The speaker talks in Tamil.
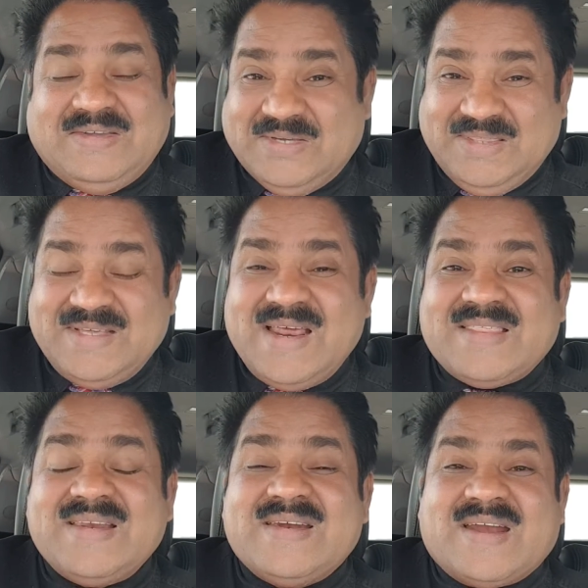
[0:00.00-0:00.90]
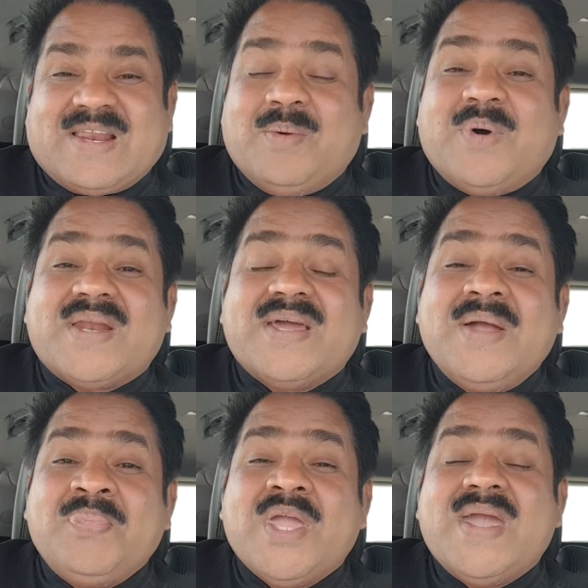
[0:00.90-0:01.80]
எந்த நேரத்துலையும் நடக்கலாம்
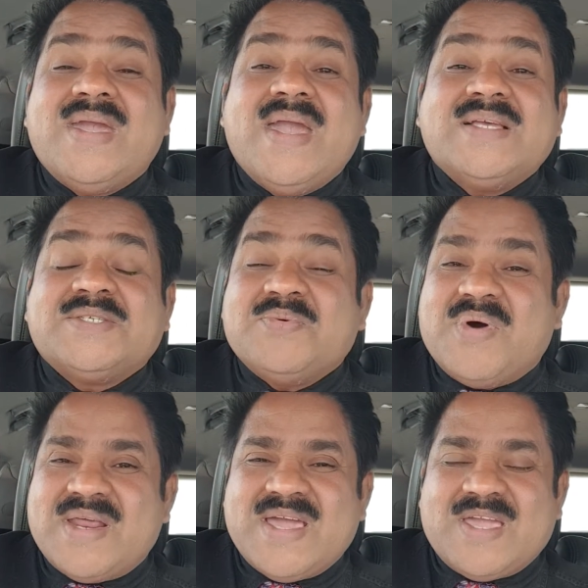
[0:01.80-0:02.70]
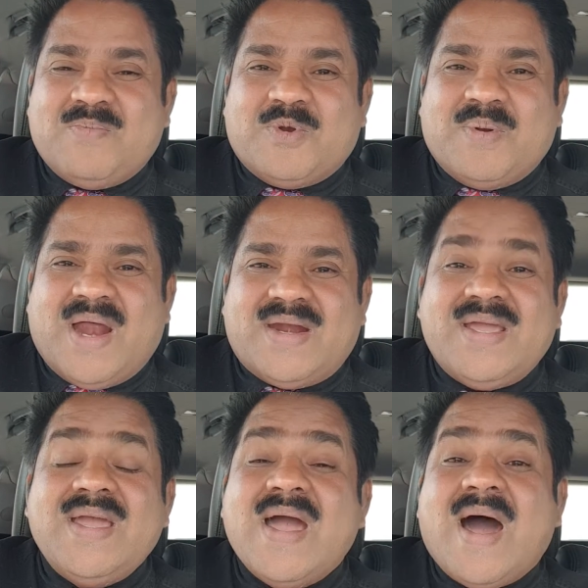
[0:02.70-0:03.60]
பாருங்கள் இயேசு வருகைக்கு முன்னாடி
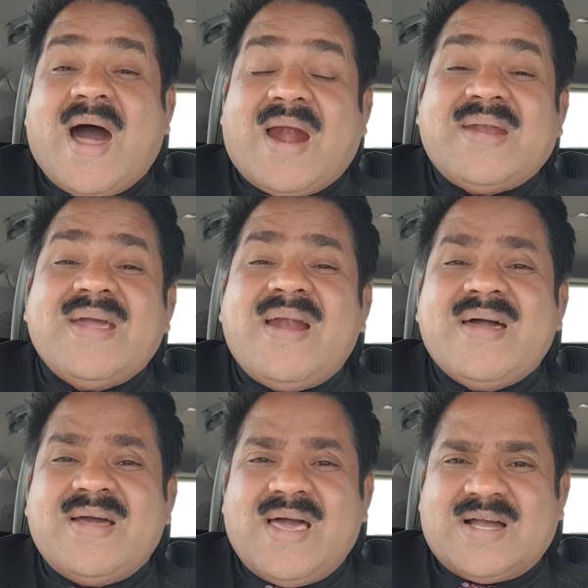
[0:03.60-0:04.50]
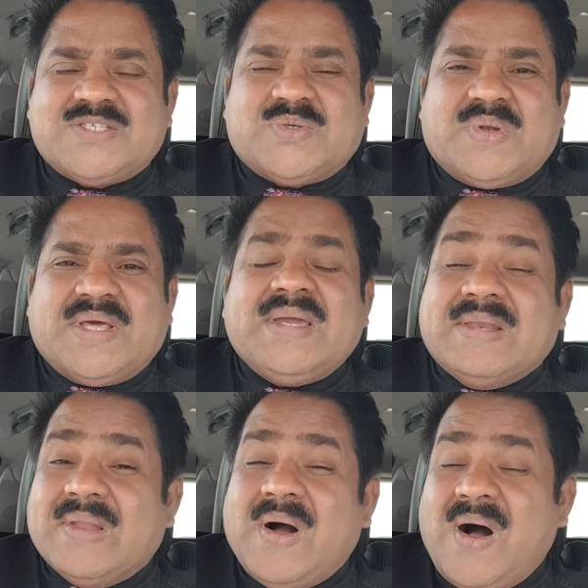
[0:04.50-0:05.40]
அடையாளங்களாக சொன்ன
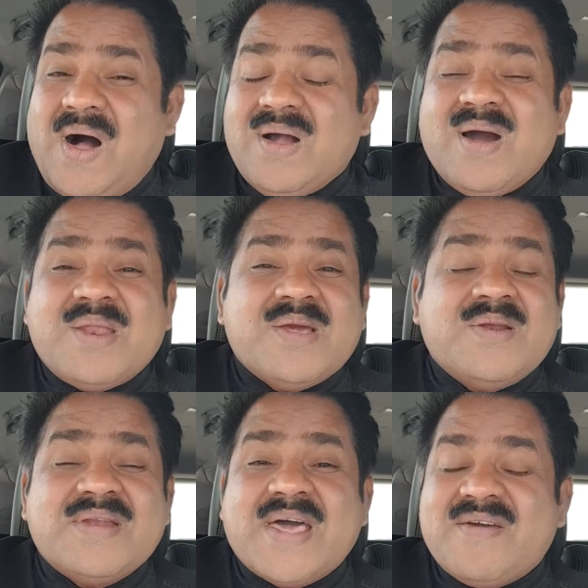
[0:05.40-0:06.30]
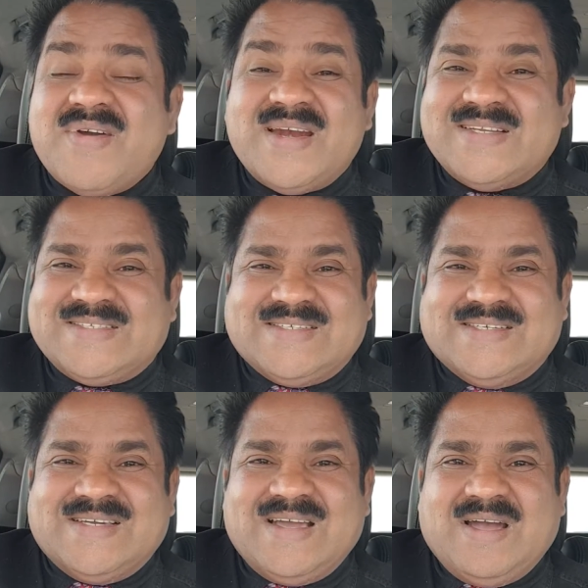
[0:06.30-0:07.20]
எல்லா காரியங்களும் நிறைவேறிடுச்சு
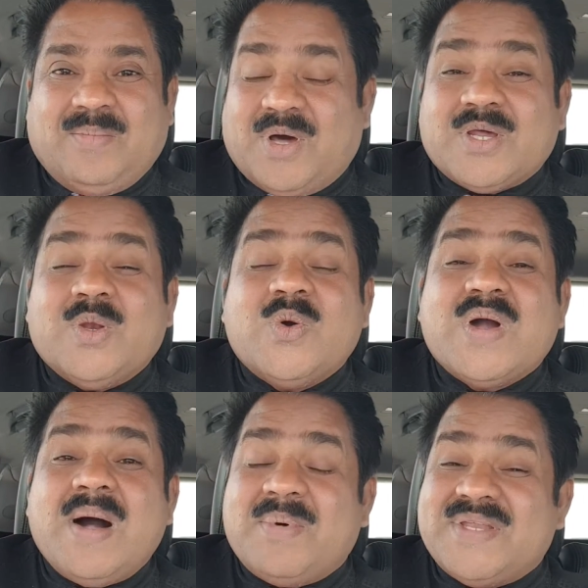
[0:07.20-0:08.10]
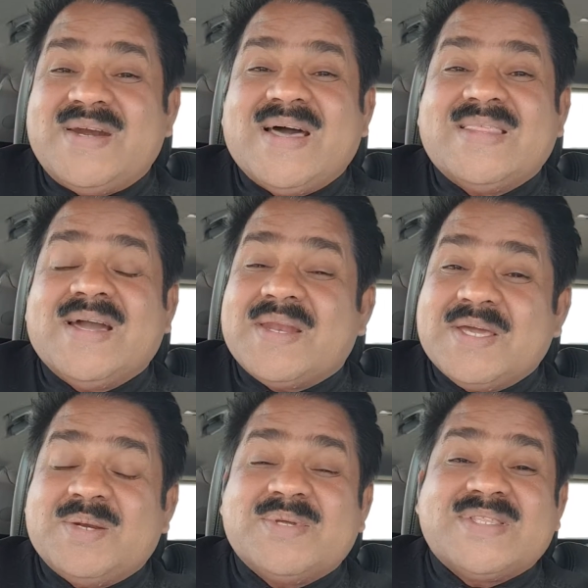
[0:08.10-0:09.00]
பாருங்கள் லூக்கா பதினேழு அதிகாரம்
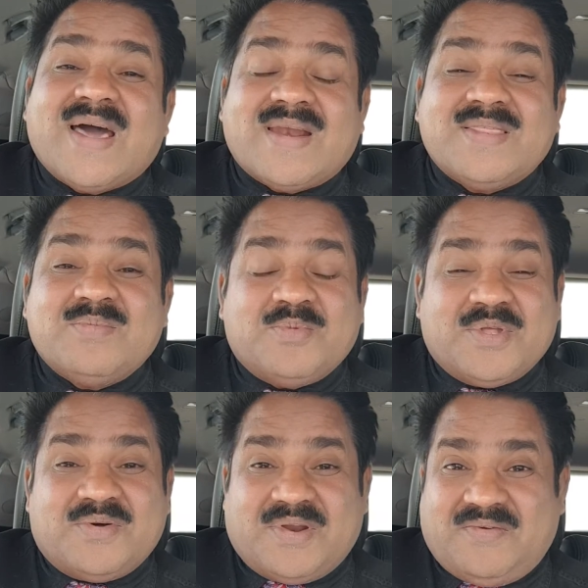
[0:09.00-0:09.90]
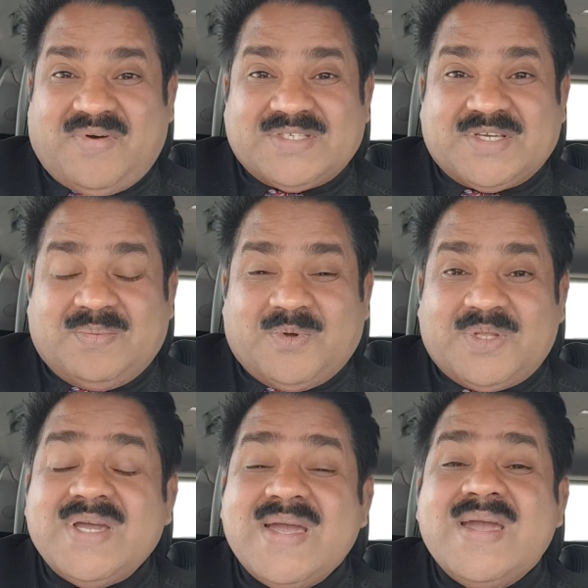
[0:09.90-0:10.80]
இருபத்தாறுலேருந்து முப்பது வரைக்கும் வாசிக்கும்
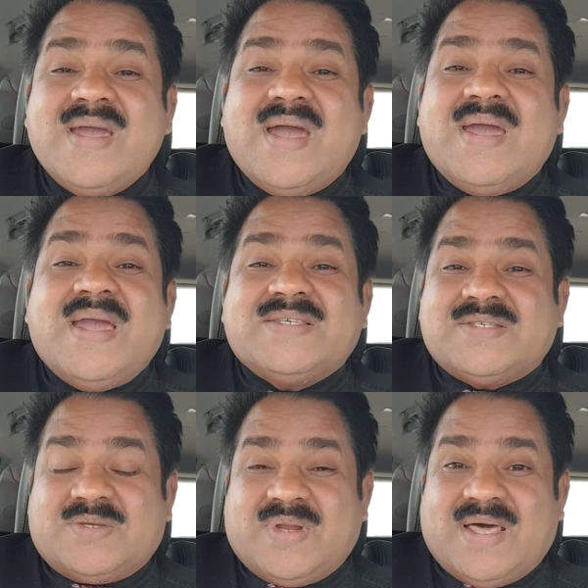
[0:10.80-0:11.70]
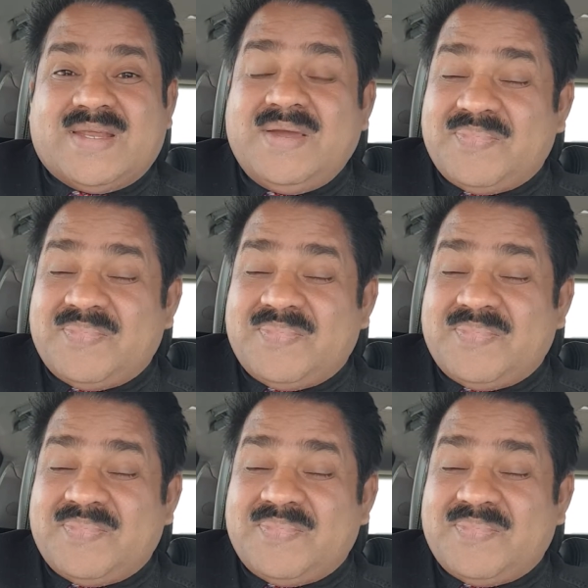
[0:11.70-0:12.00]
போது இயேசு சொன்னார்